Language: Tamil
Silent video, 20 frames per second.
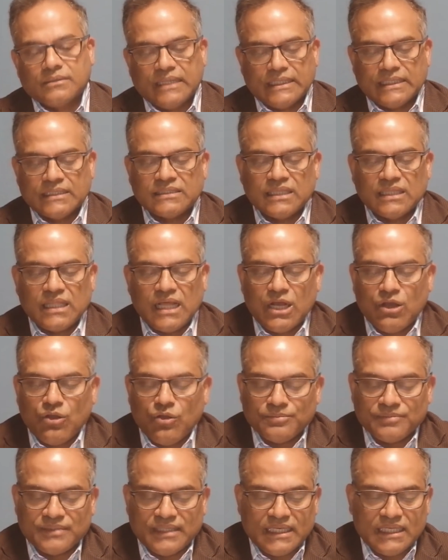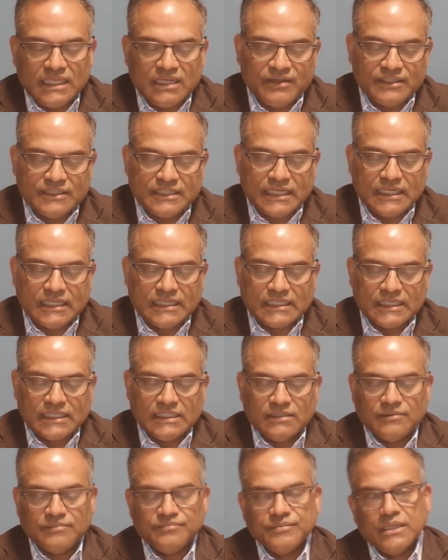தடுத்ததாகவும் தெரிய
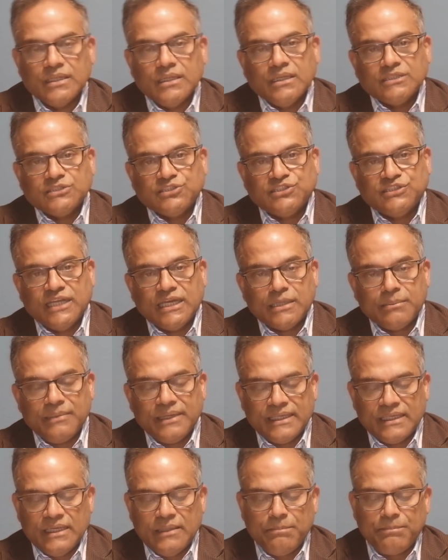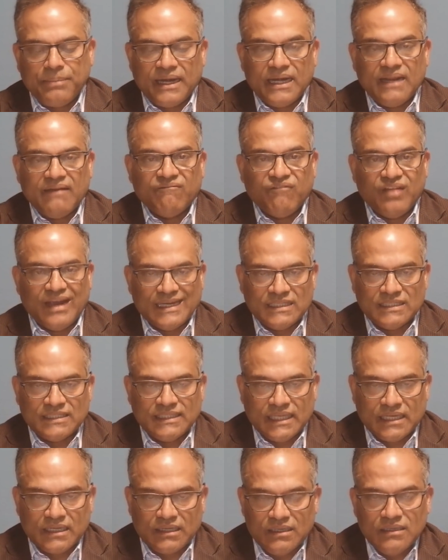வந்திருக்கின்றது ஜெர்மனியில் பல
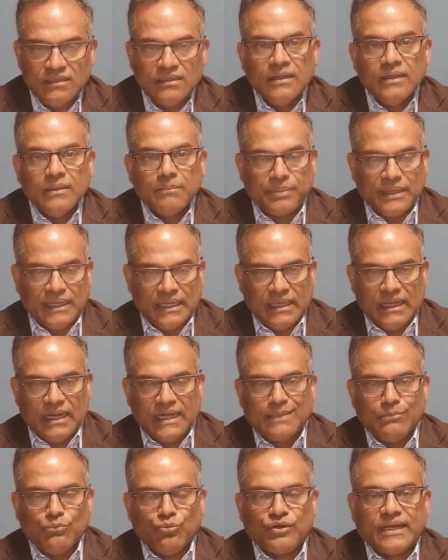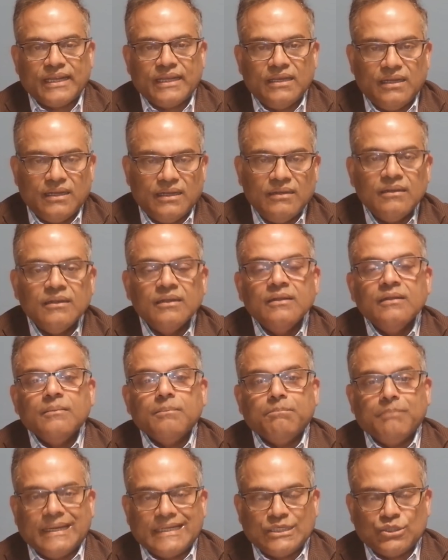வைத்தியர்கள் பிள்ளையான முறையில்
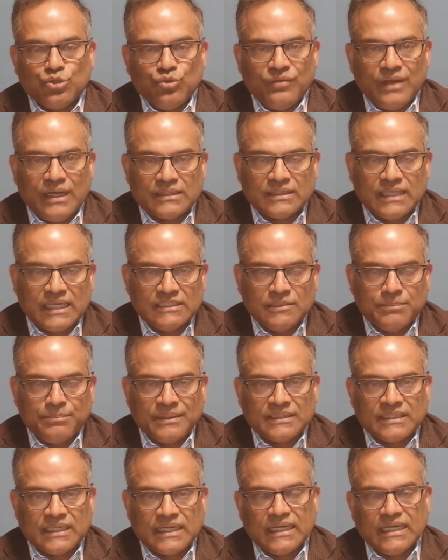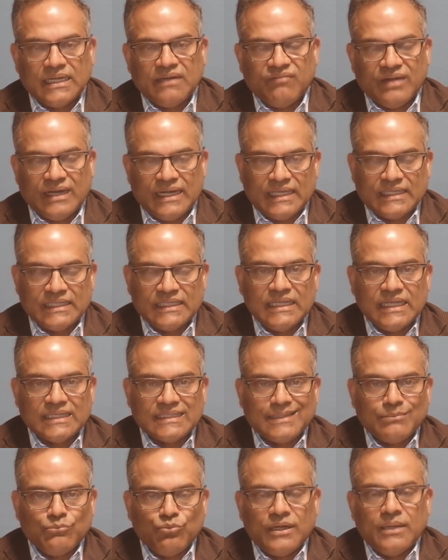மத்துவ அத்தாட்சி பத்திரங்கள் வழங்கி
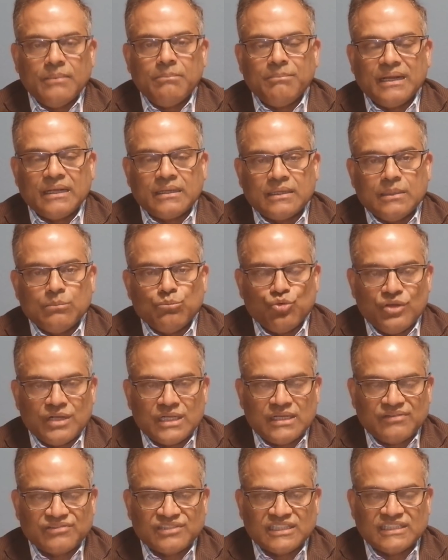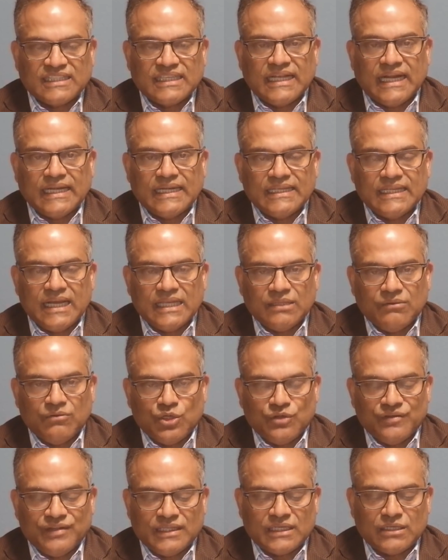அதன் மூலம் மக்கள் முகக்கவசத்தை அணியாது
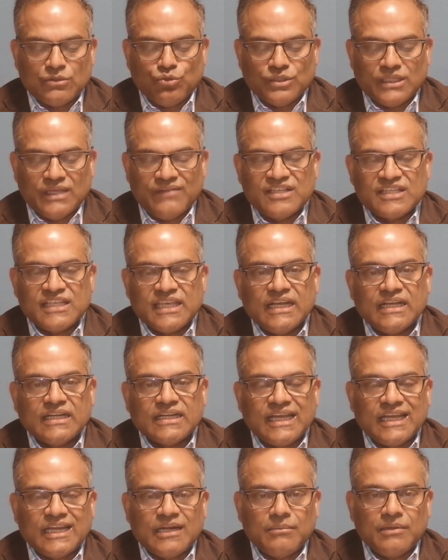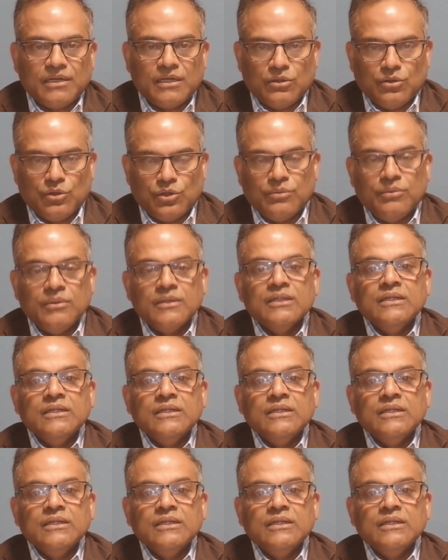விடுவதற்கு உதவி செய்கின்றார் என்று ஒரு